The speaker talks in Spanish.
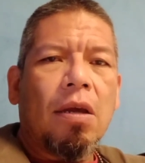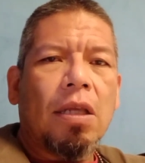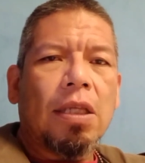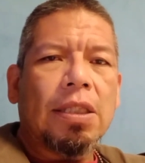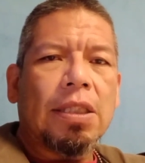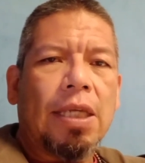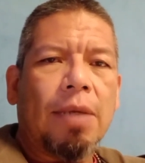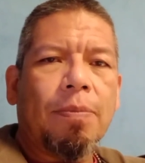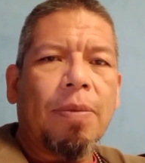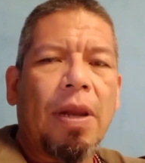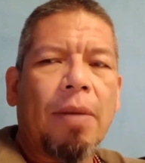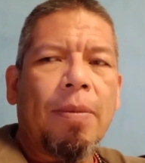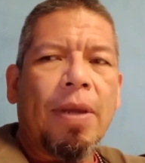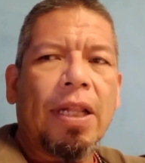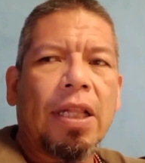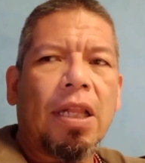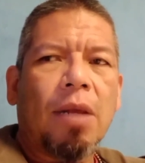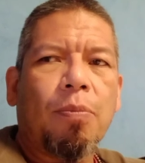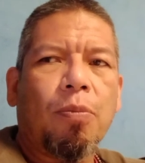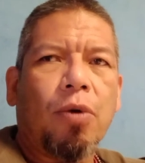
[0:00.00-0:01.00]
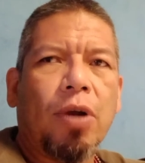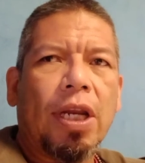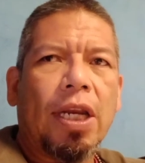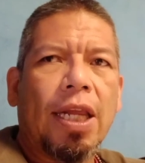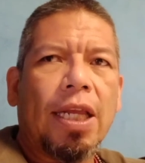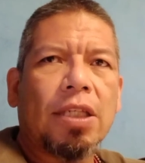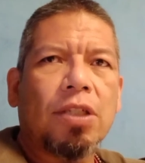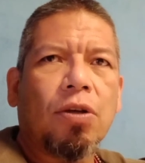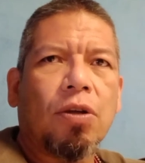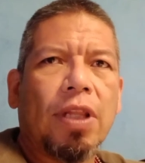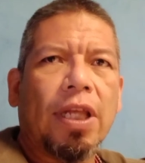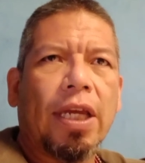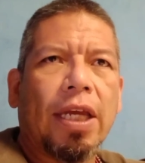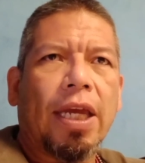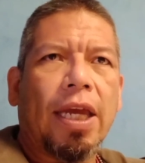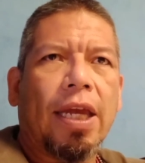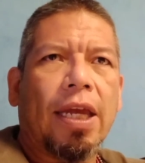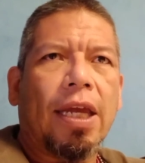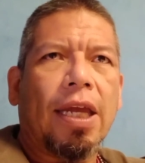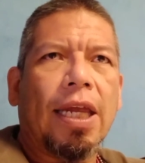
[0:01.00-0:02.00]
simplemente por el hecho de
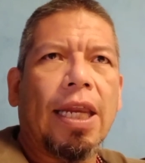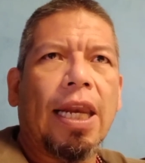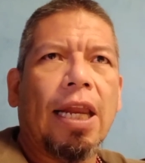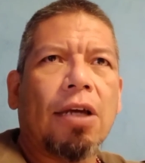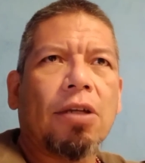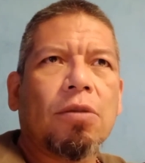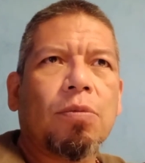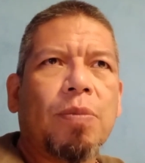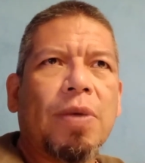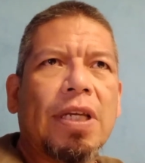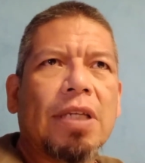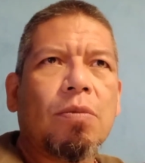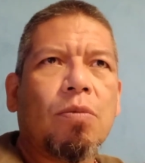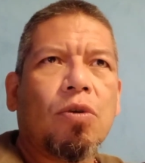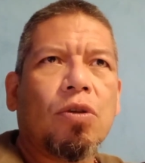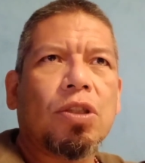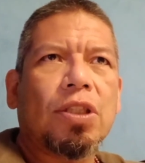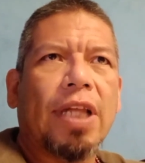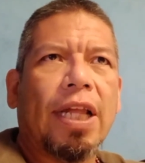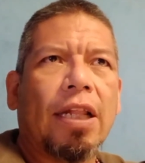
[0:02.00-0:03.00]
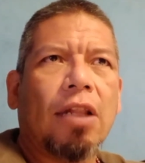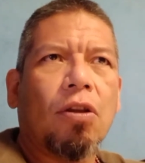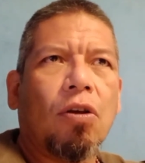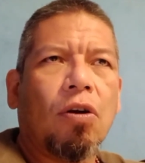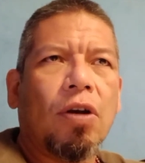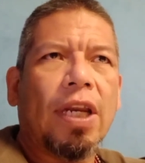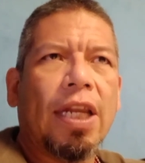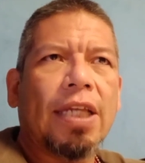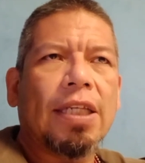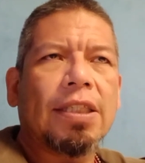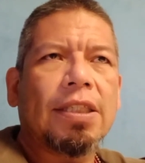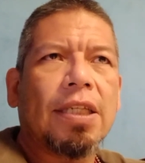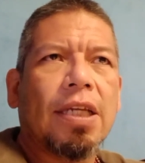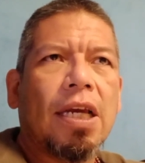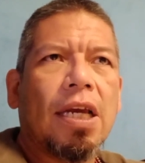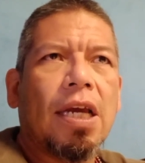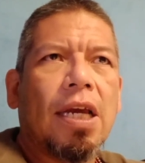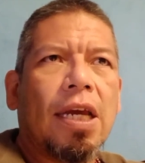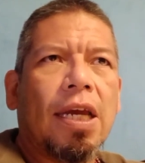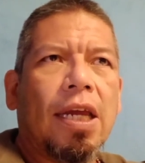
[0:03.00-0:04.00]
que los mismos tendones,
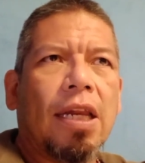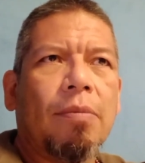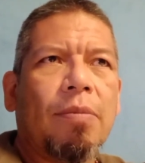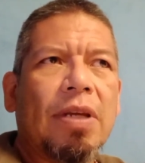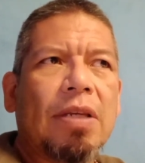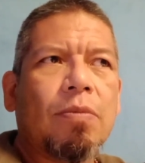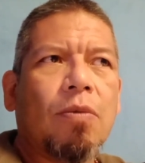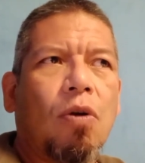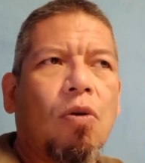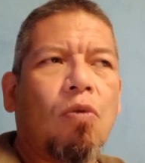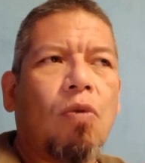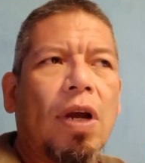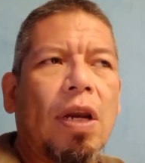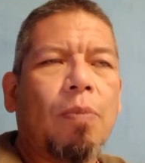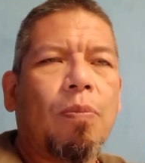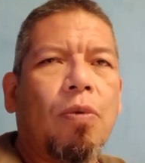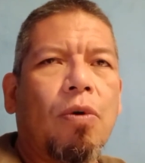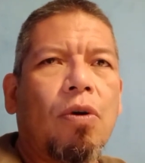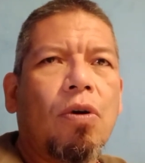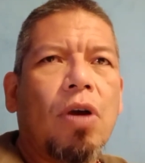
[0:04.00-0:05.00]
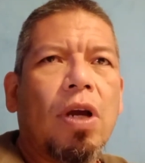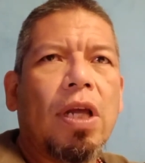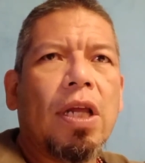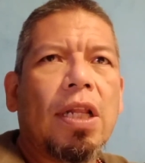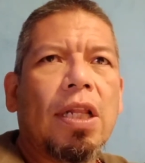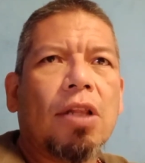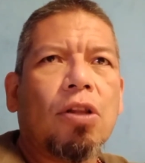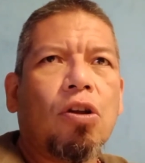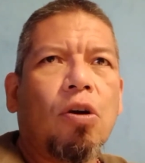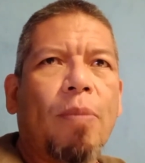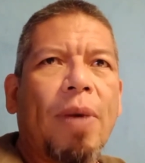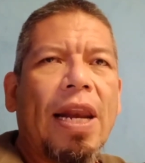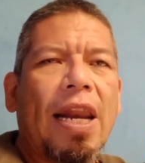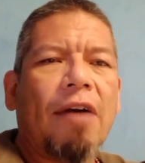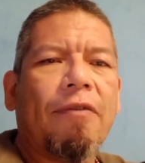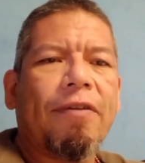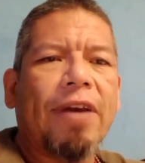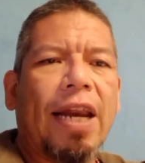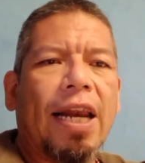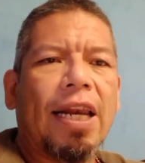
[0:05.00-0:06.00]
el mismo cuerpo, toma la
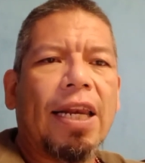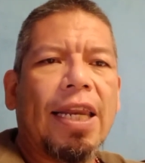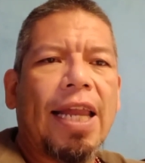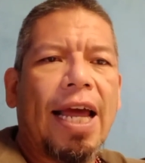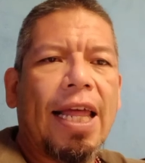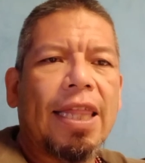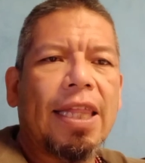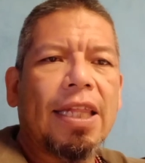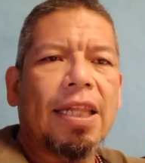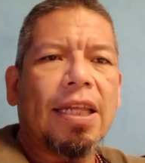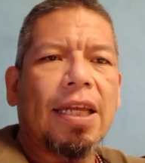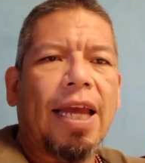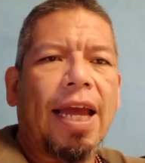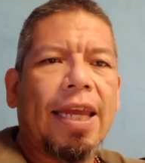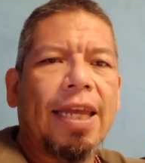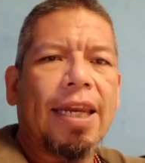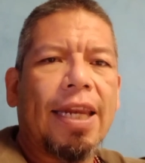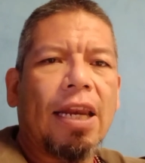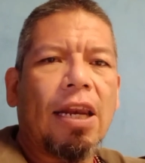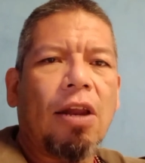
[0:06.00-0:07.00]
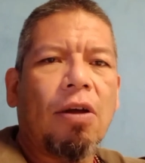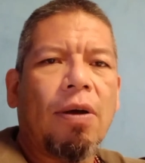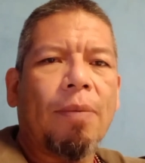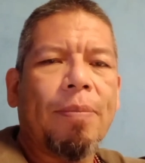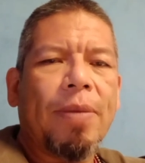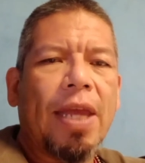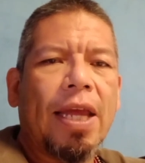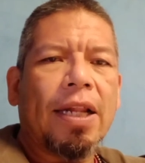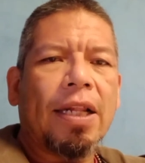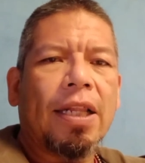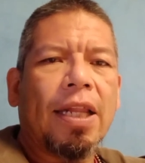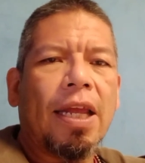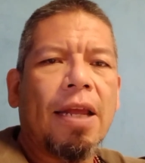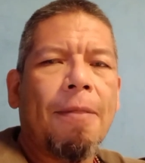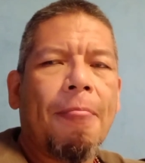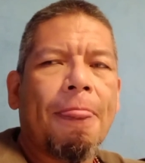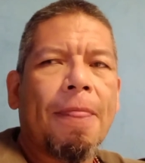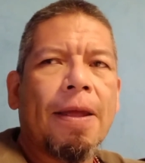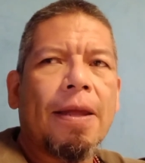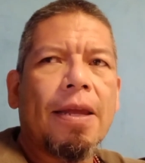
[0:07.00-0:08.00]
frialdad que hay en el ambiente
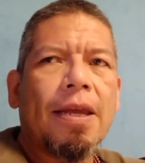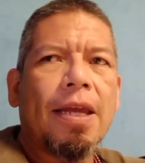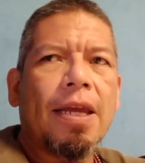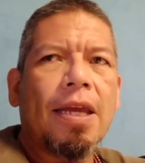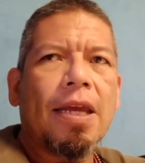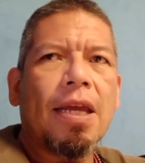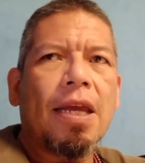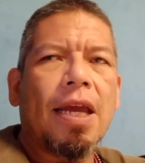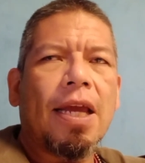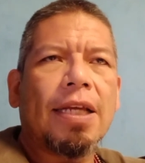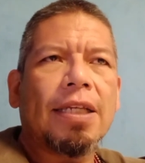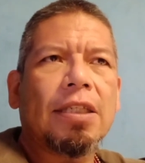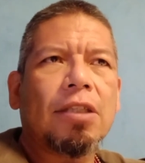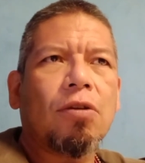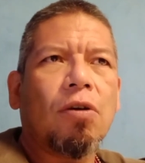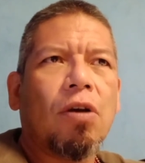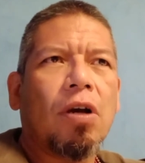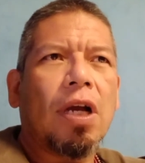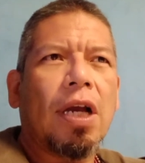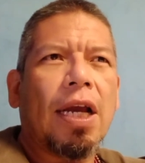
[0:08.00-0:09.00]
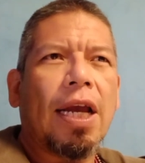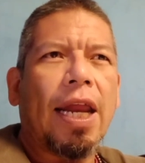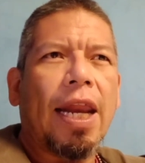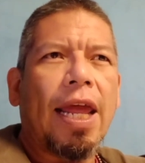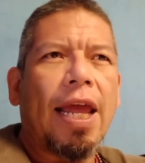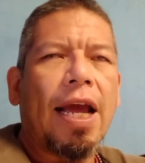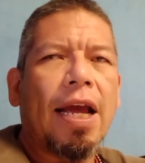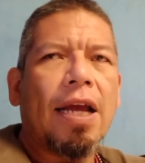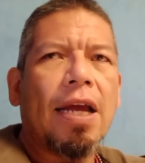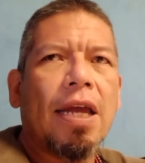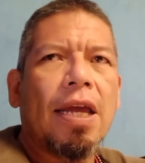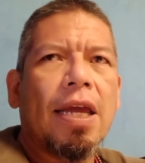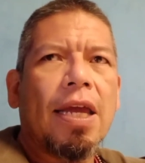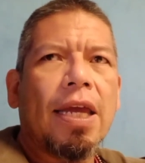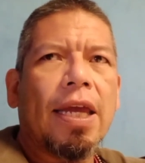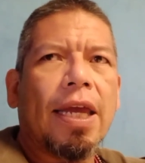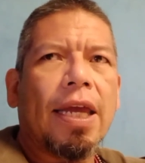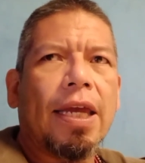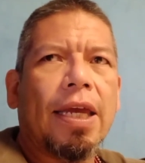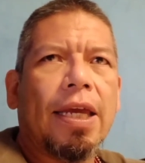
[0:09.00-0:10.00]
y esto crea
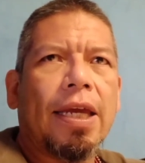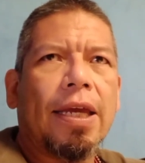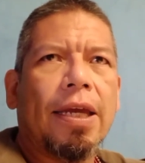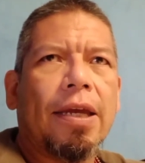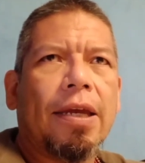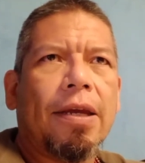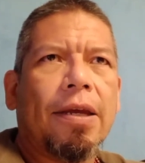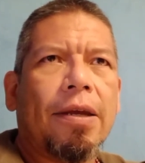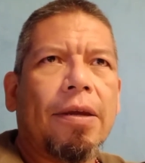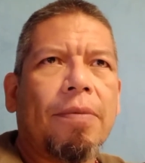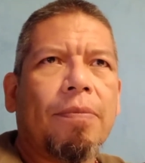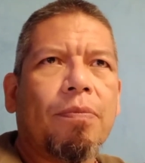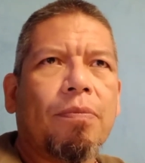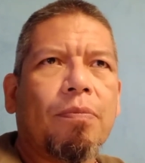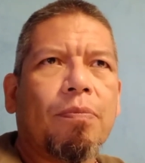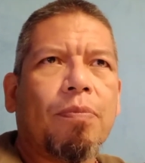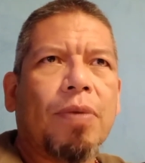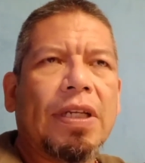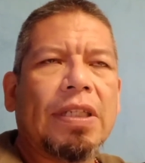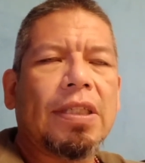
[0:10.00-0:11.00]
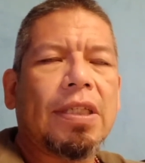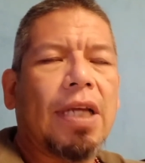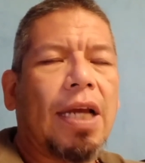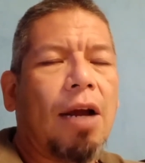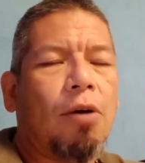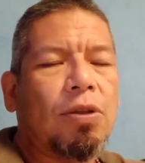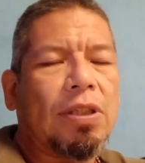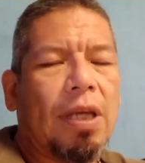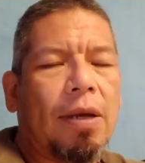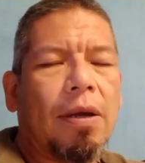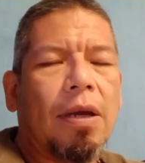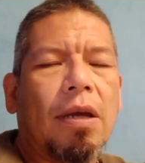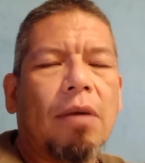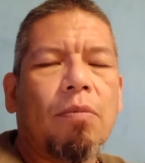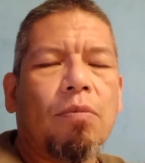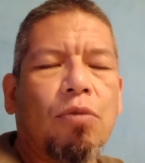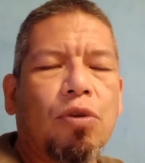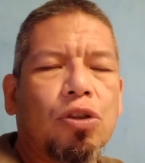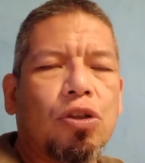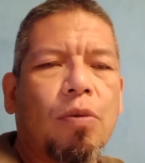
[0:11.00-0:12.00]
que pues cause
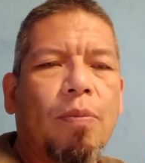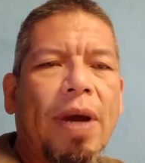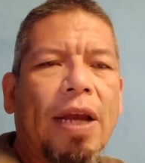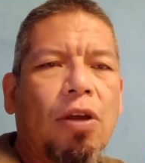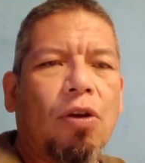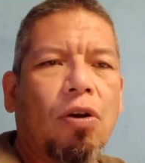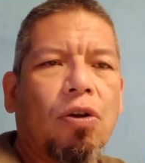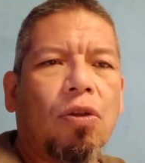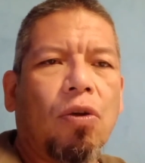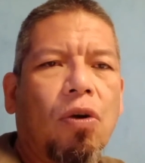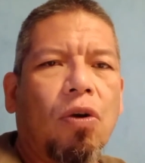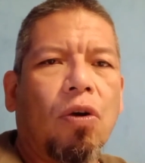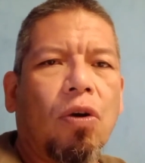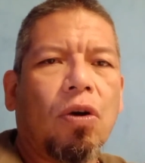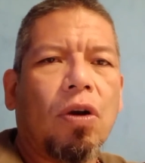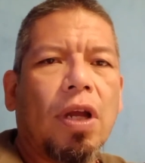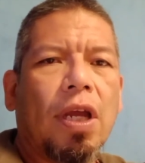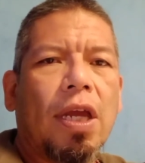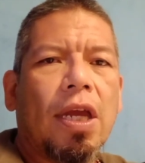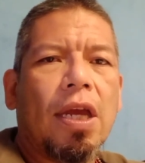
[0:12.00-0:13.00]
mucho mayor dolor.